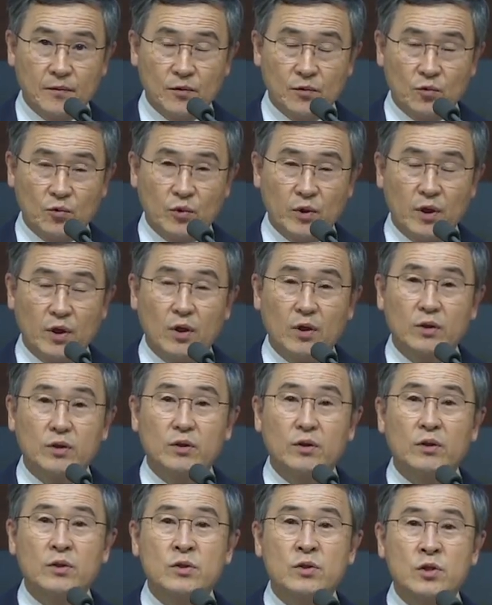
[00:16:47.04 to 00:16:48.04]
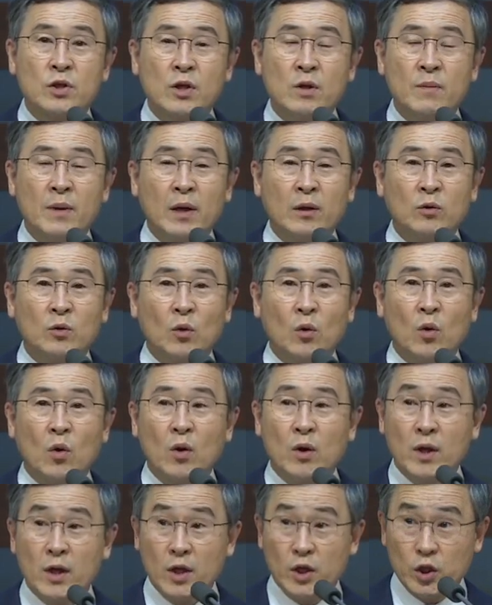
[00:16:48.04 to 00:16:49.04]
우리의 어떤
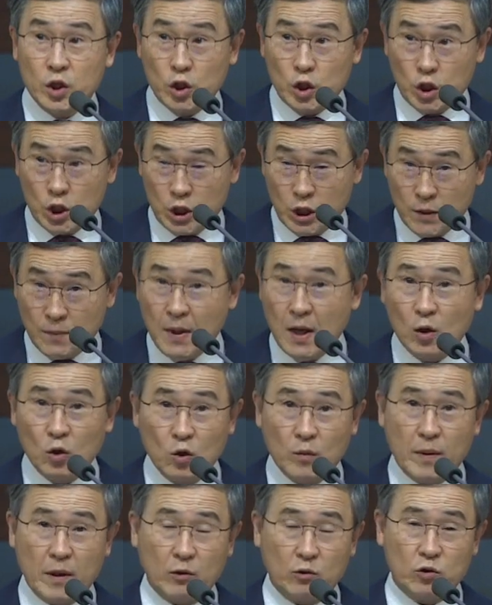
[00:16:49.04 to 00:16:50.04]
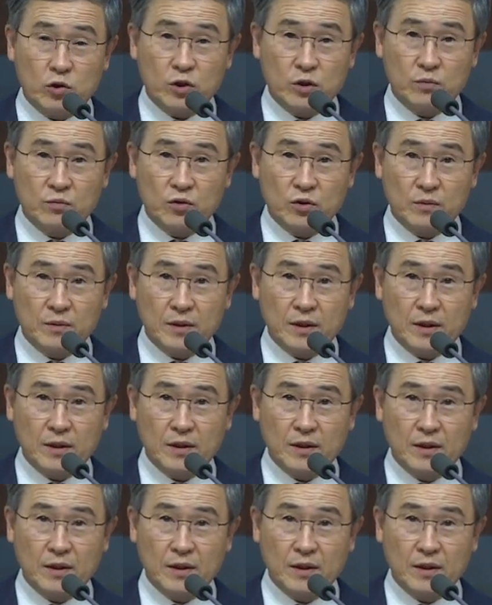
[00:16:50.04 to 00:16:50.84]
절망도 희망으로 바꾸시는 분입니다.